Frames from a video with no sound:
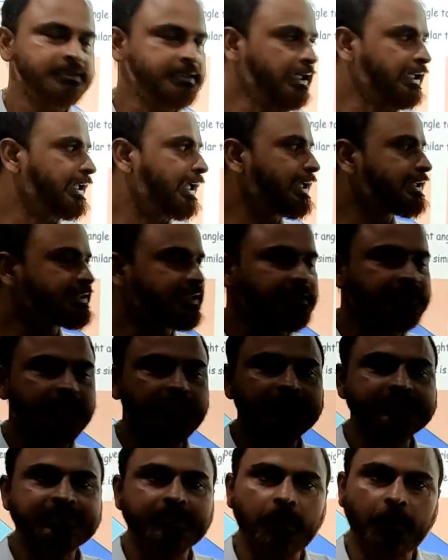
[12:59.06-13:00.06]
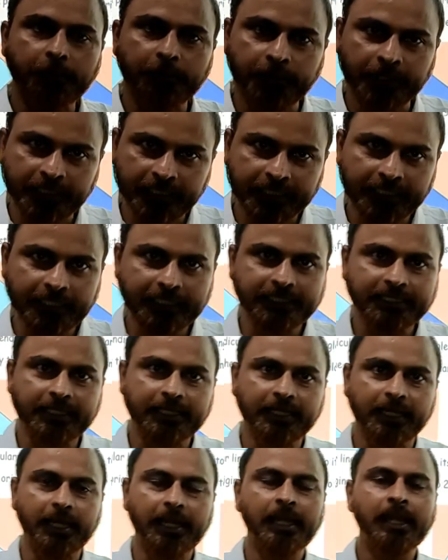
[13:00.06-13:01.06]
चलिए इसी तरह से आप बने
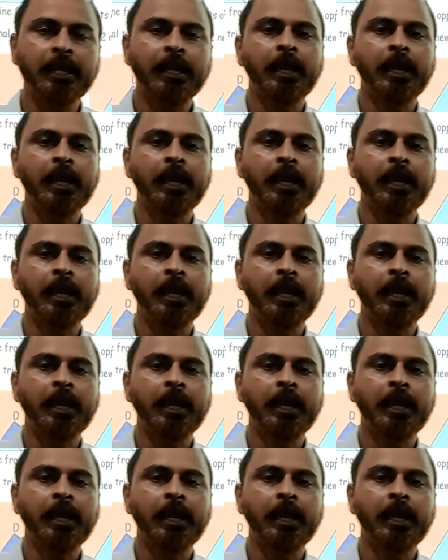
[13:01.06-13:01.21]
रहिएगा